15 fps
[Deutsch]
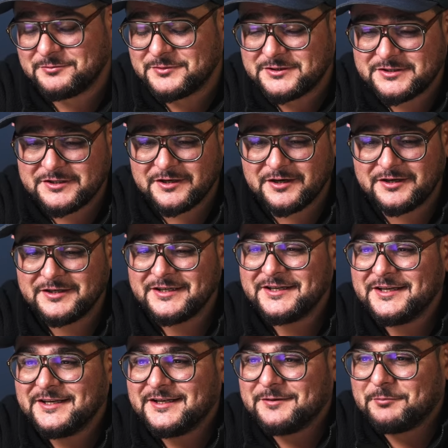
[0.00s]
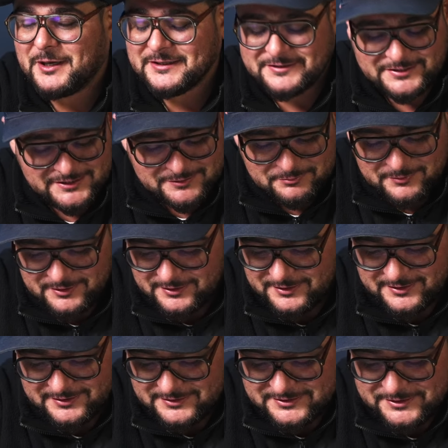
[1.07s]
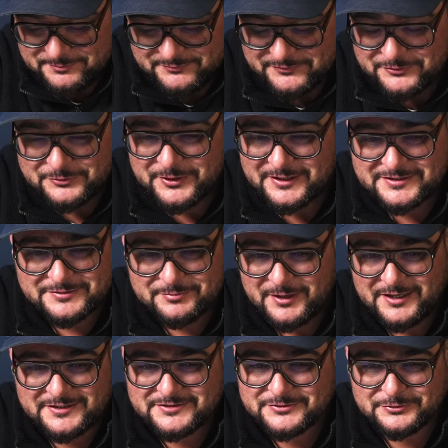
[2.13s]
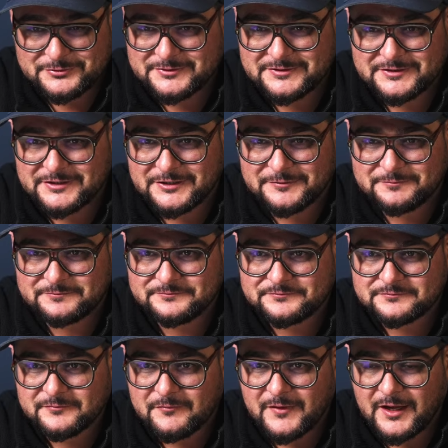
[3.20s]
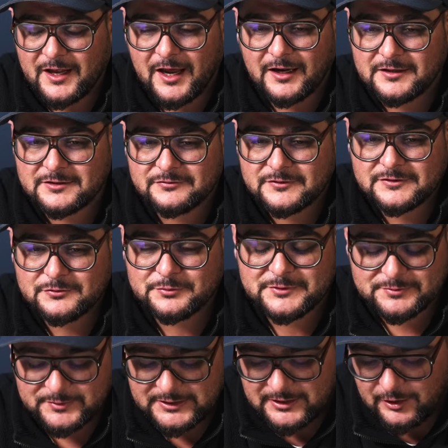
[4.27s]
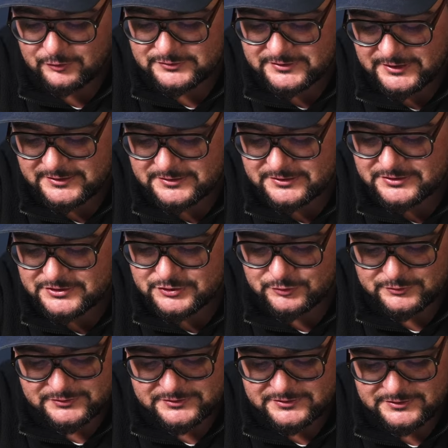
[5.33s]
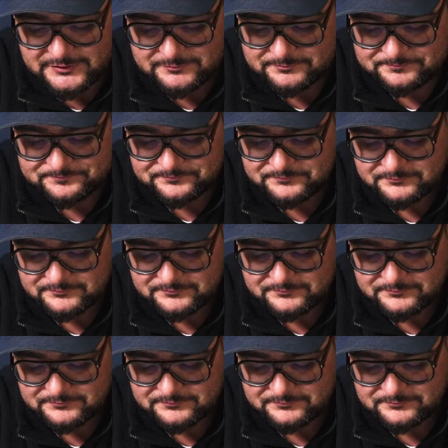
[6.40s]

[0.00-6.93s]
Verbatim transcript: mit dir. Mein Team äh, liebt, wie du das machst. Und ähm, ja, ich finde, du bist mega authentisch und ähm,